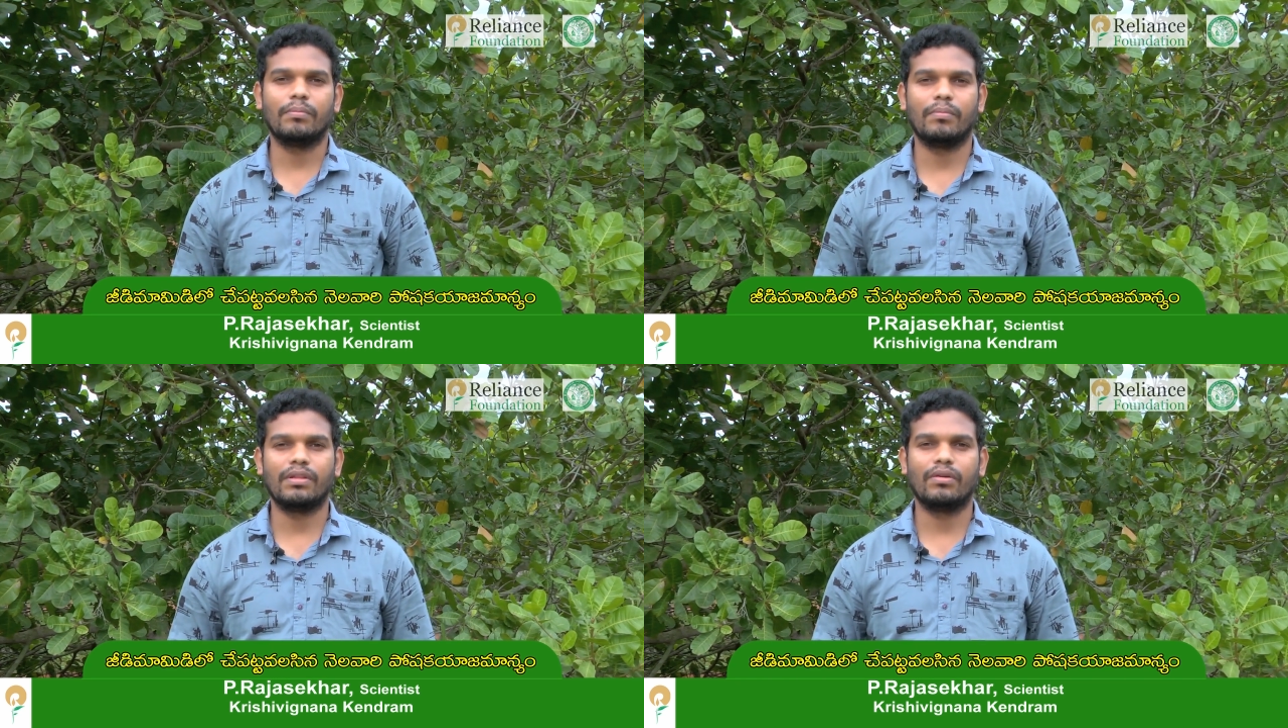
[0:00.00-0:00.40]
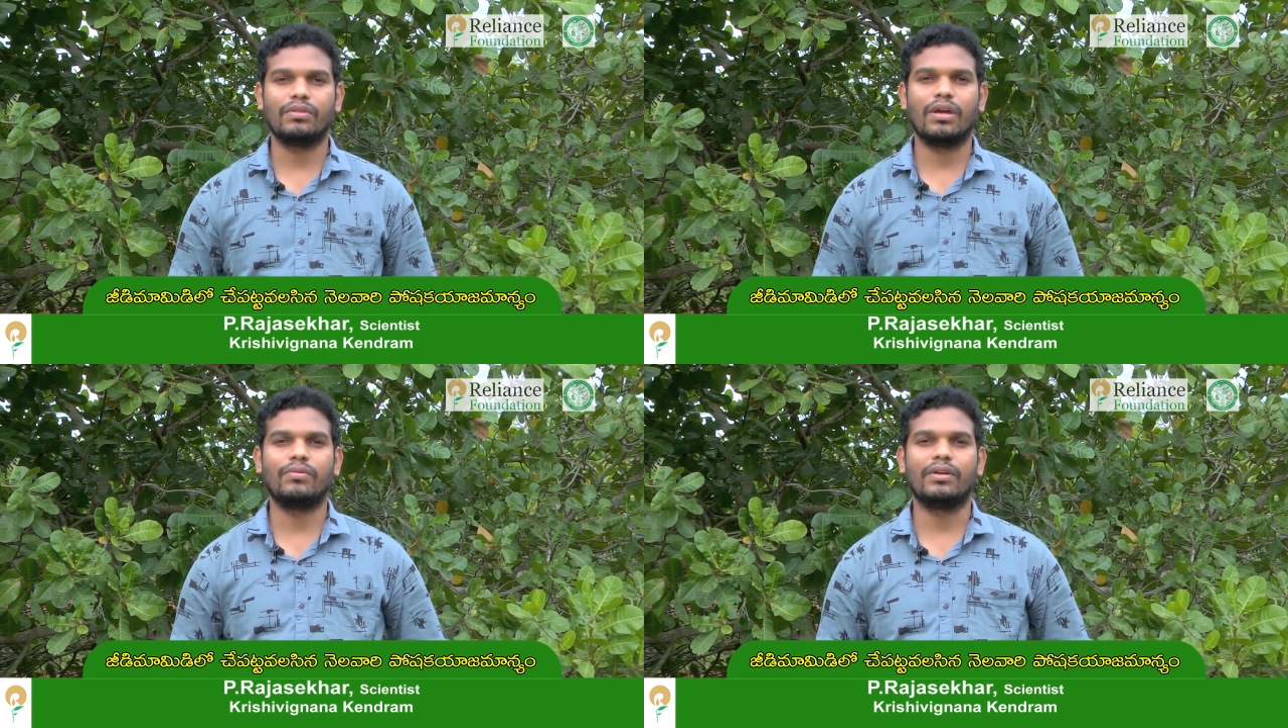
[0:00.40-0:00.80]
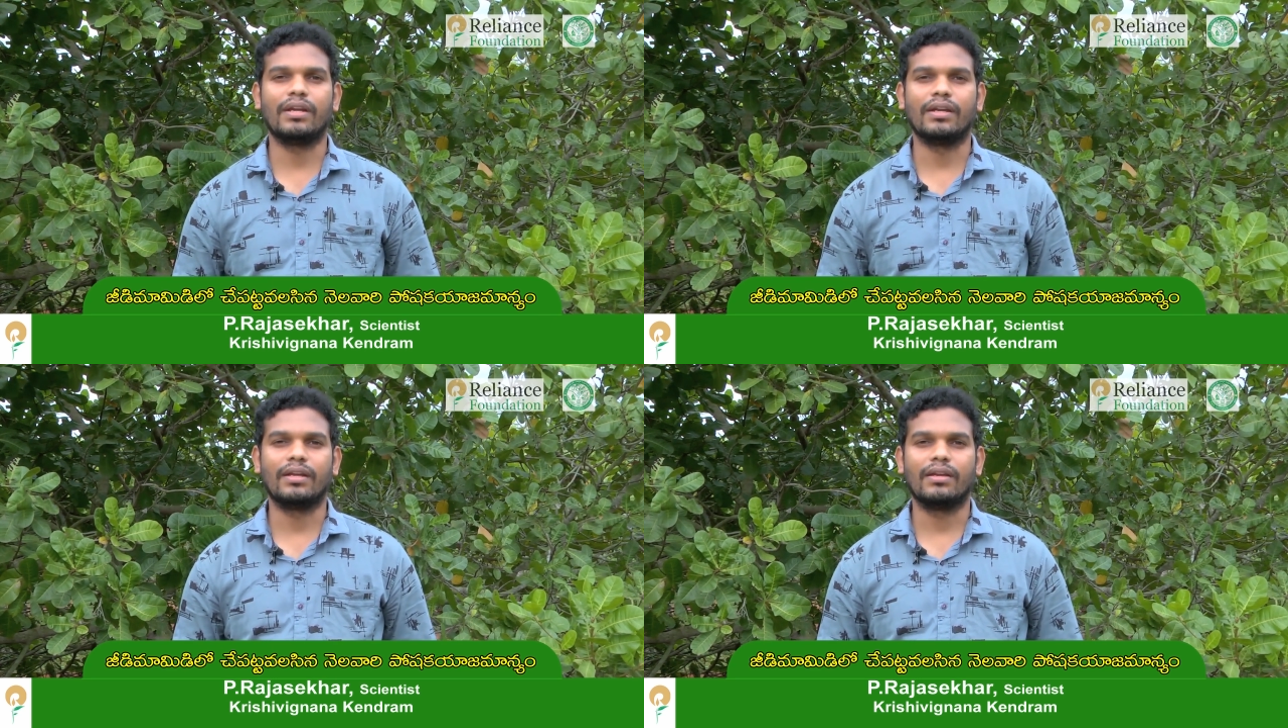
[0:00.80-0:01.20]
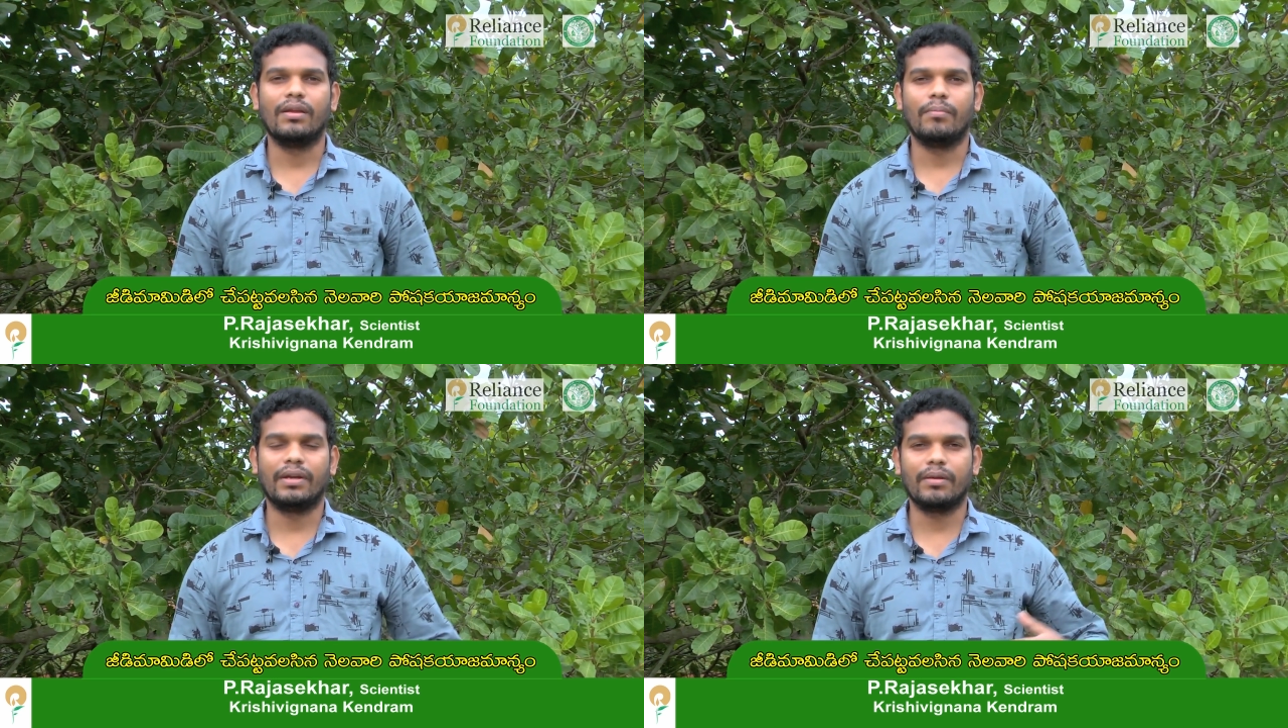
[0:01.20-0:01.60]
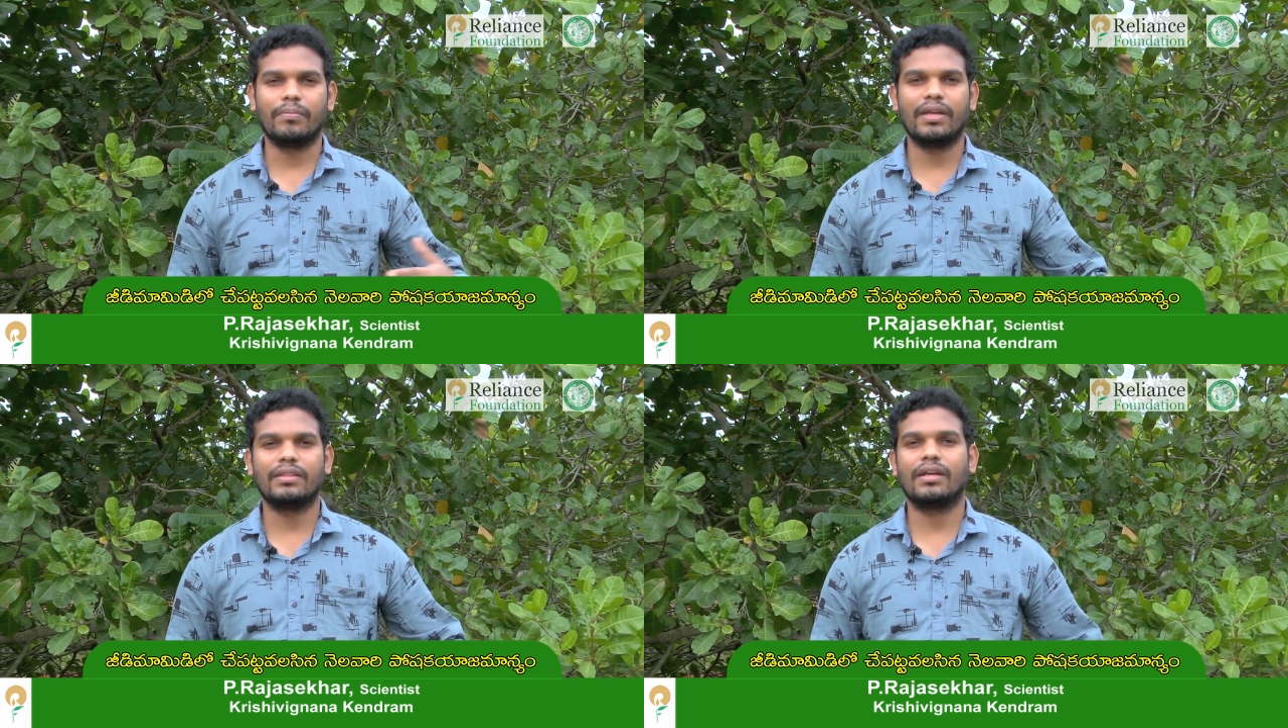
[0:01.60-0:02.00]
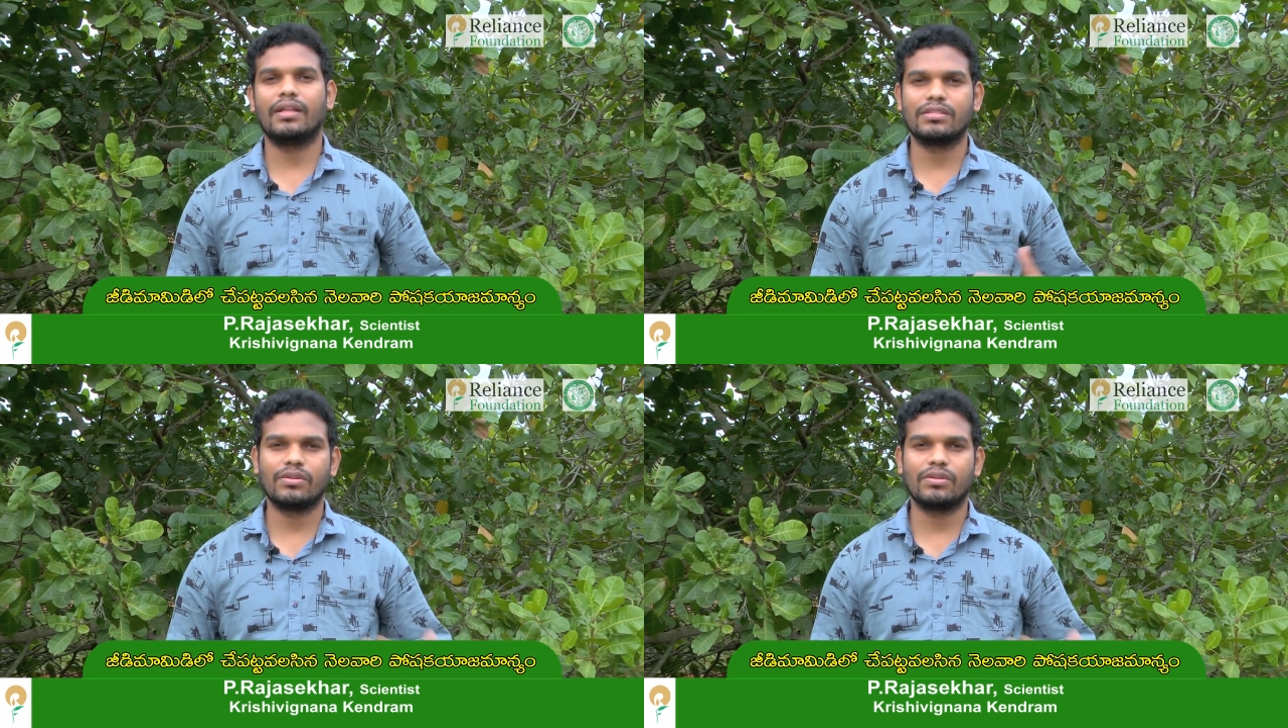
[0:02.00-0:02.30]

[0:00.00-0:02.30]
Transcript: మొదలవుతూ ఉంటాయండి మనకి ఎప్పుడైతే గత